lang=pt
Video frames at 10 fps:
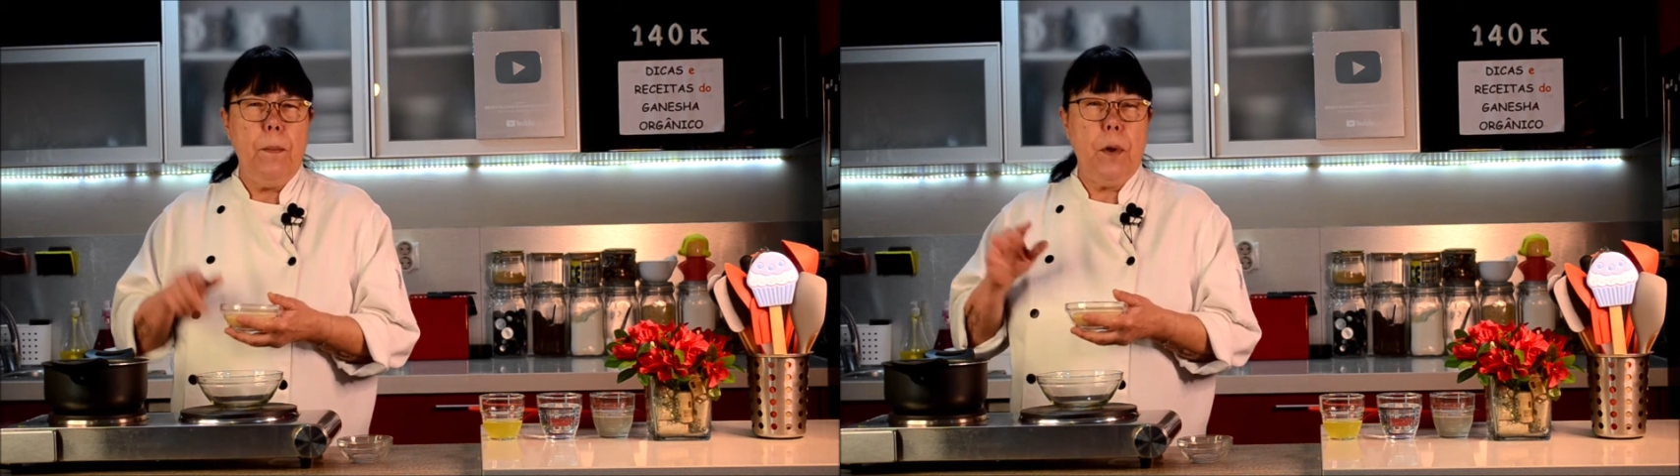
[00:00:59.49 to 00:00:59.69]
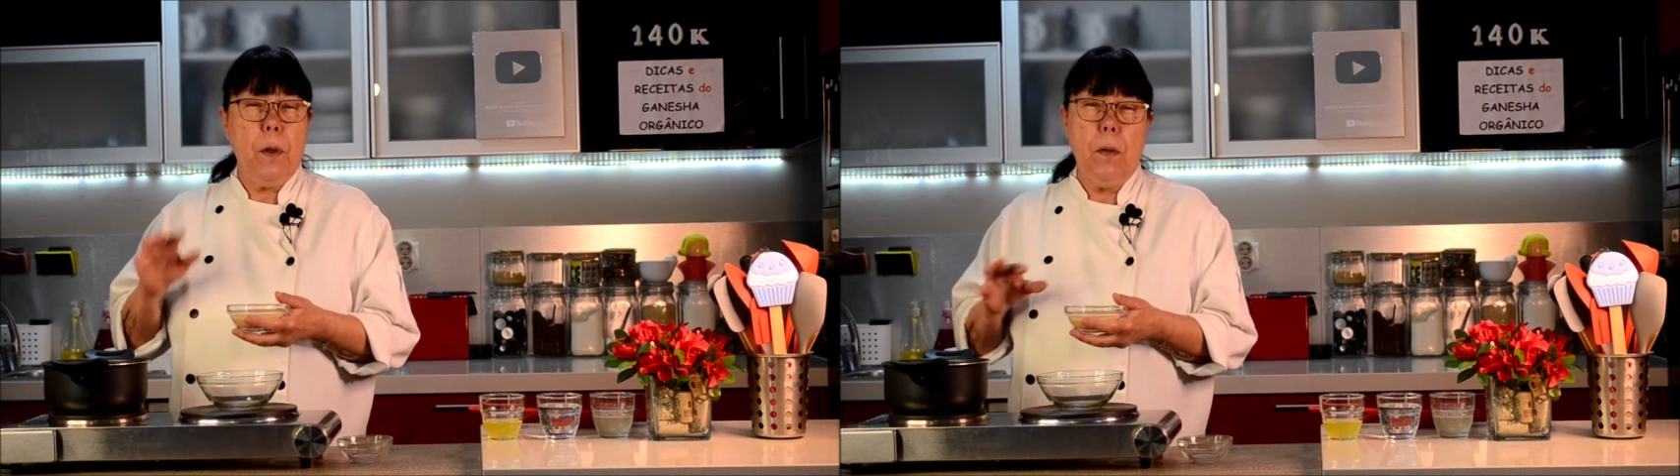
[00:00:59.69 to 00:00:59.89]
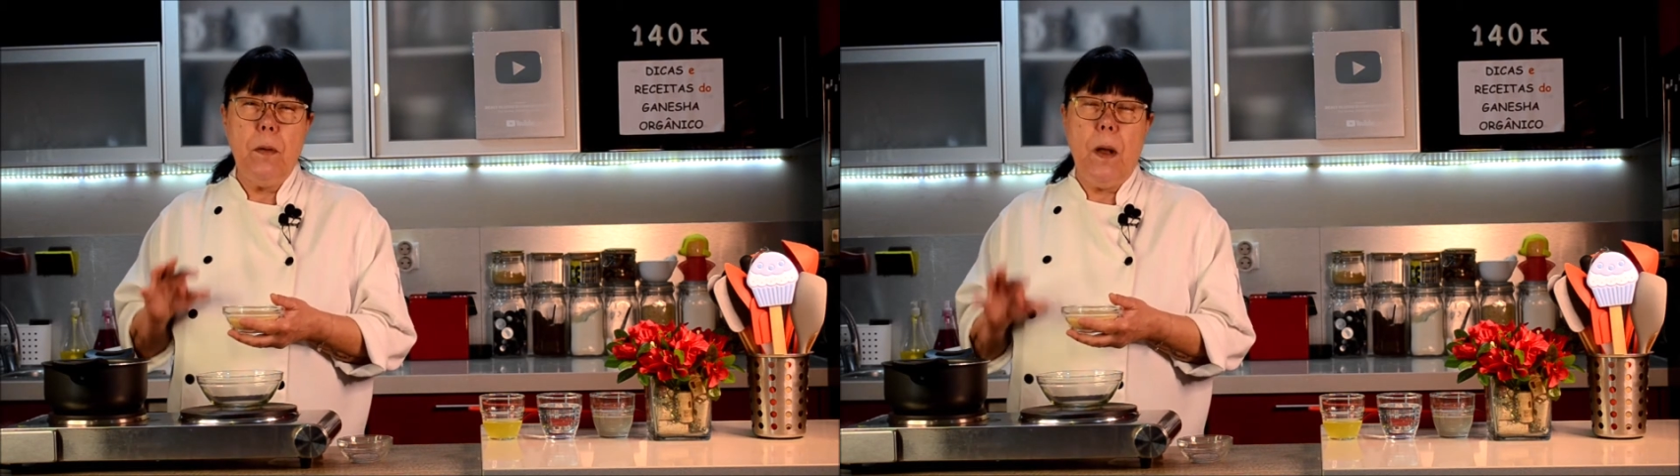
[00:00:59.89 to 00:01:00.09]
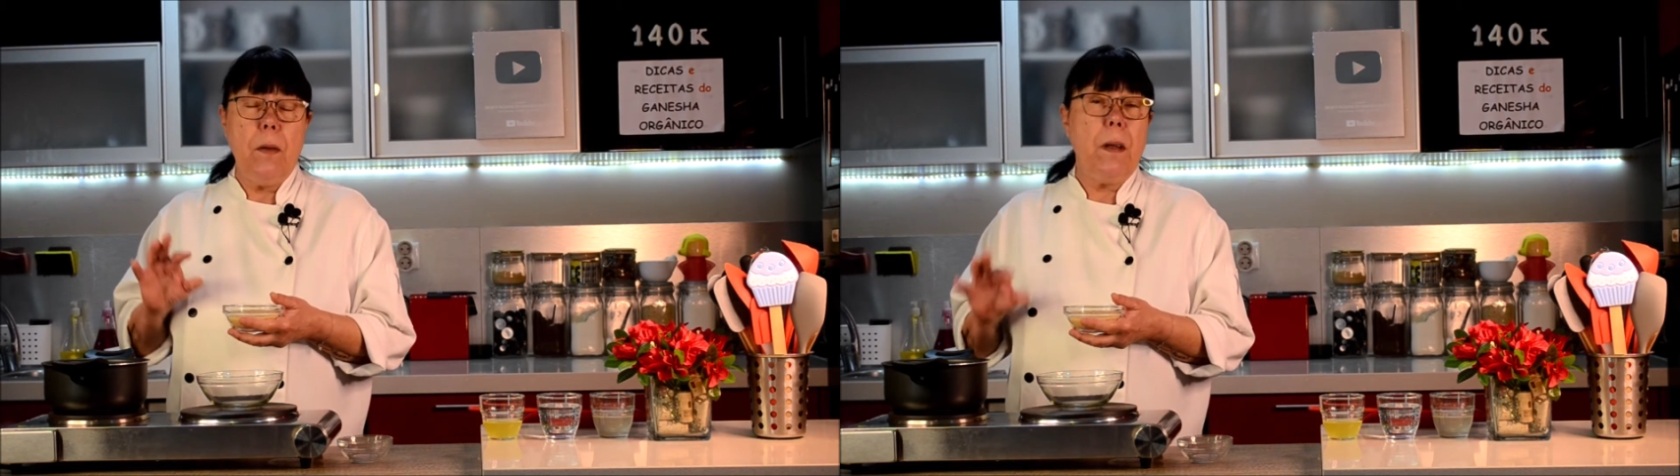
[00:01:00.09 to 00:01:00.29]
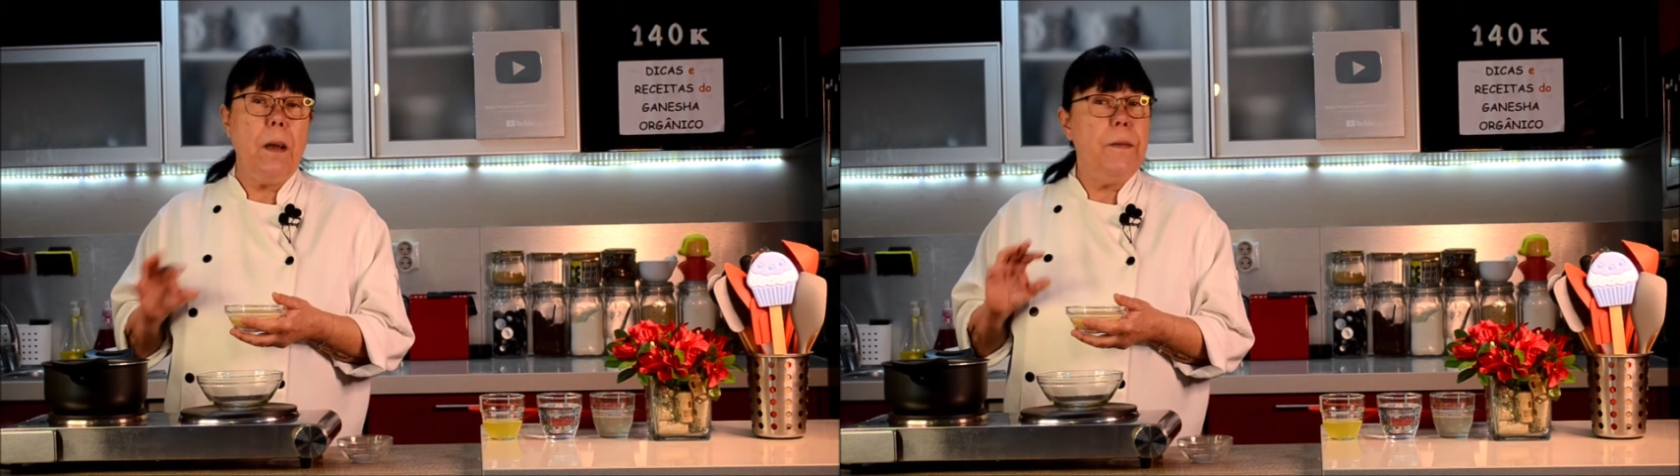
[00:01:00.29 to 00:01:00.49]
porque eu não
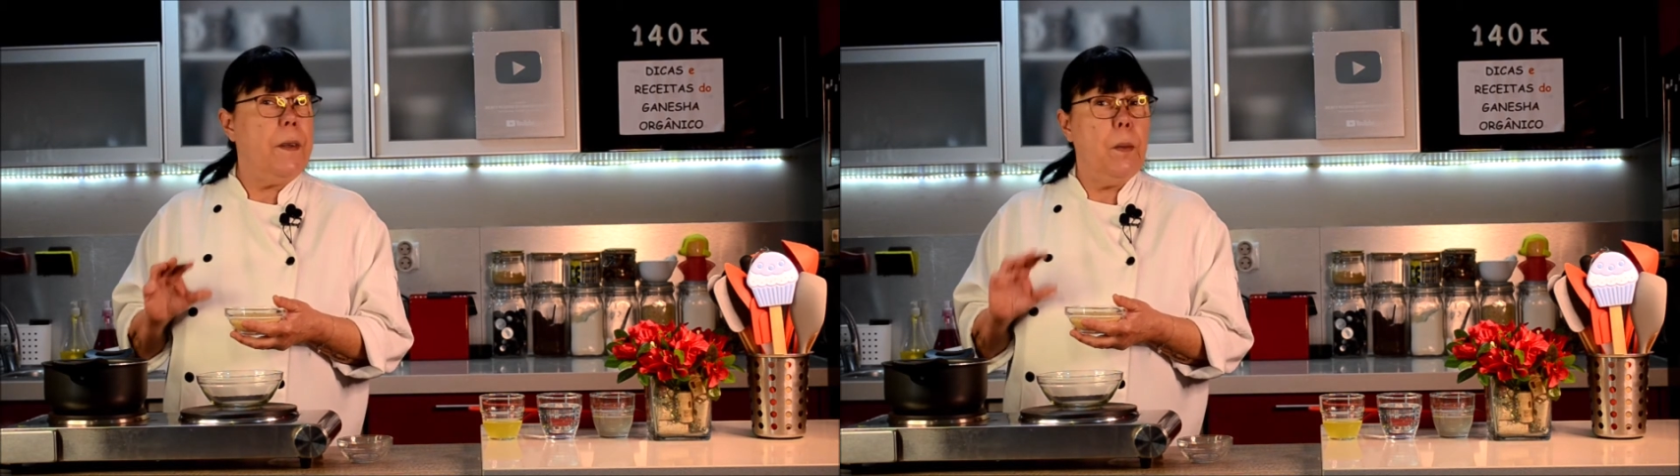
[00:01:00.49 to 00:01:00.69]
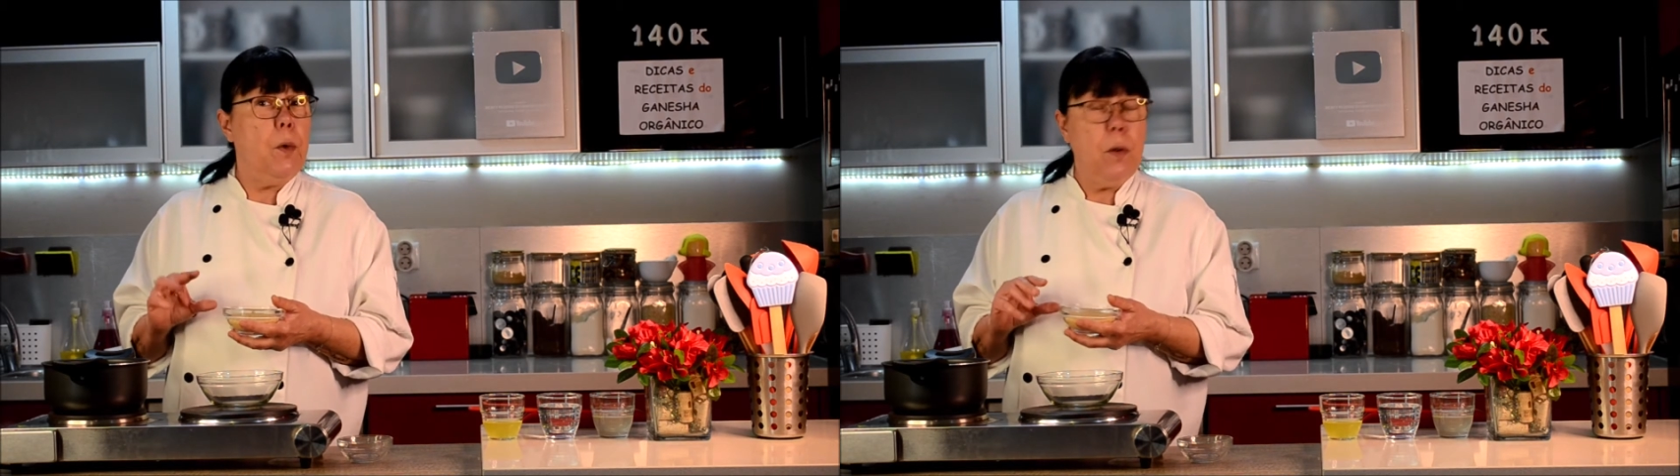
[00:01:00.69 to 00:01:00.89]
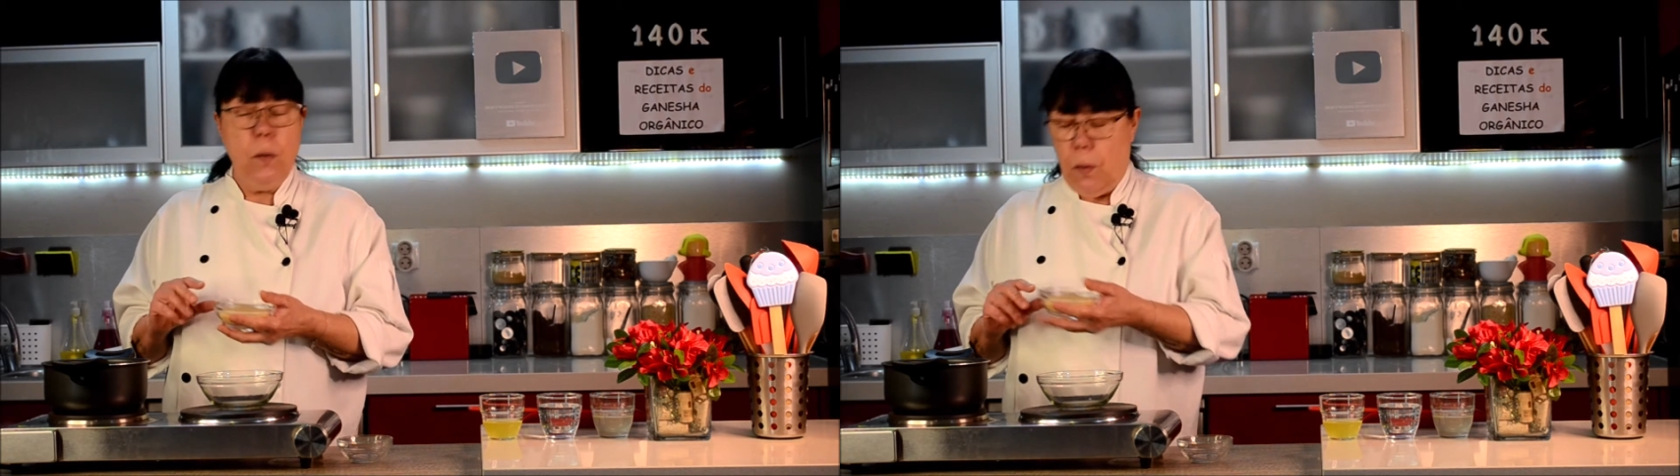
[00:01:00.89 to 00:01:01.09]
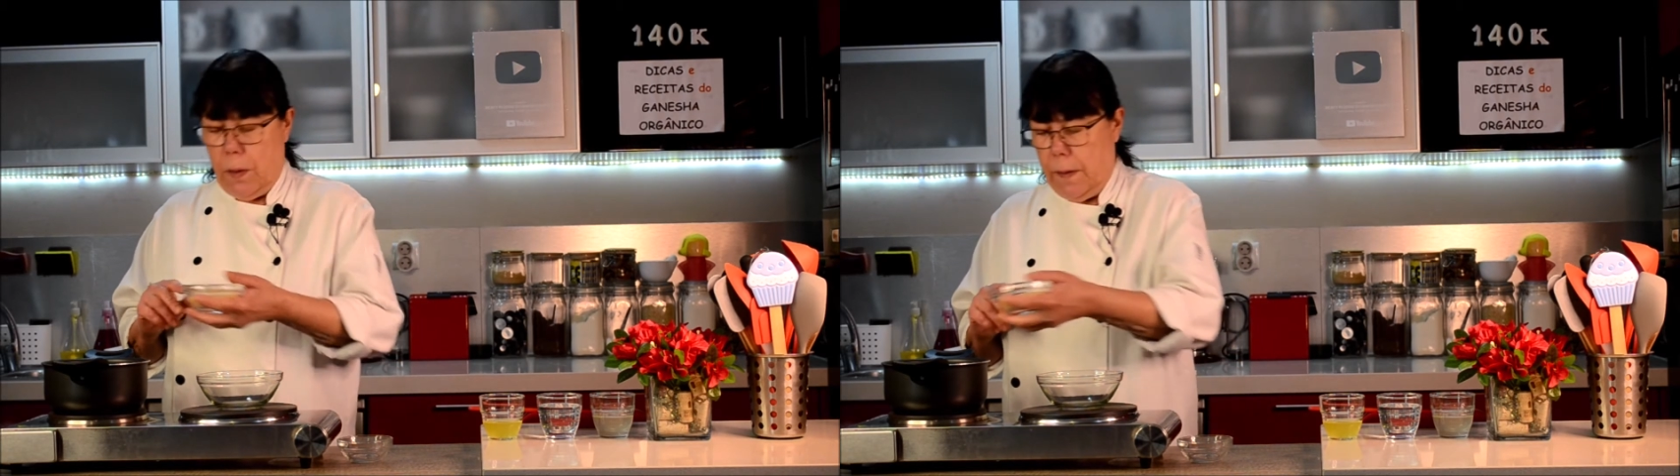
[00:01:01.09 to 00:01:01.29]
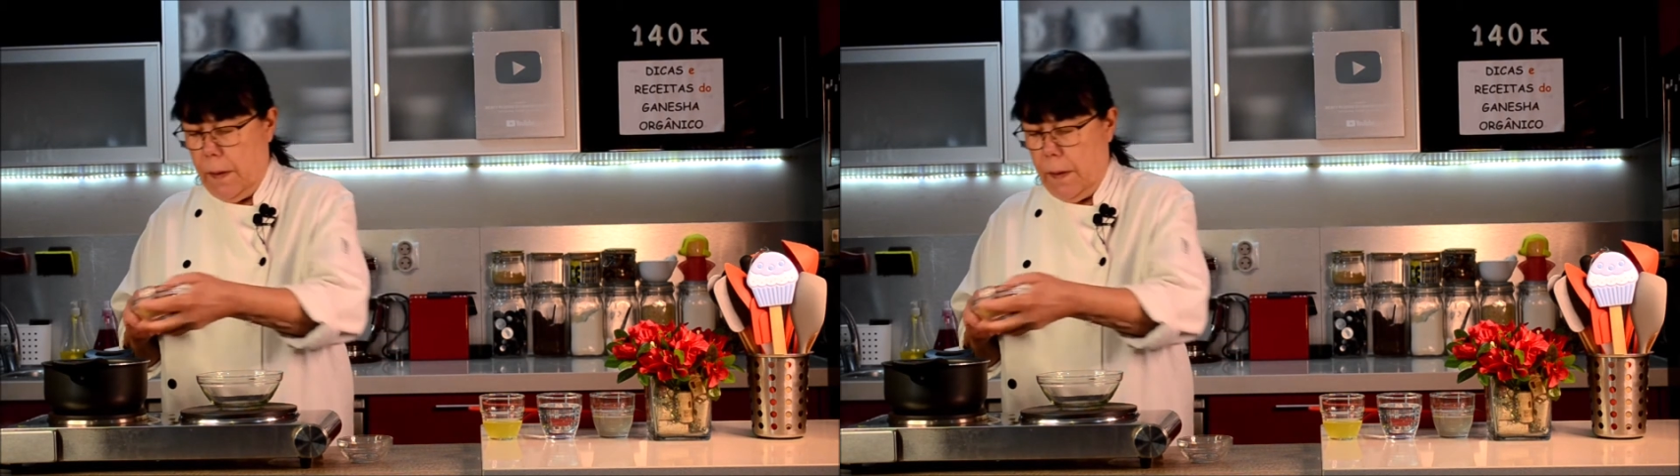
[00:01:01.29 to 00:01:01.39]
quero que ela fique muito doce.